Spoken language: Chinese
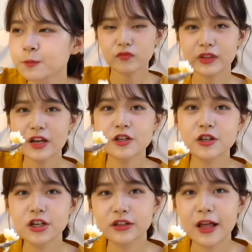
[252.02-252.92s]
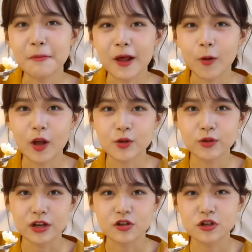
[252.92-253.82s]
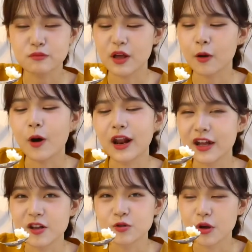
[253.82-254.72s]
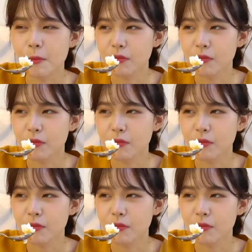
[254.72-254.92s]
单吃这个蛋白的话，就有点吃棉花的感觉。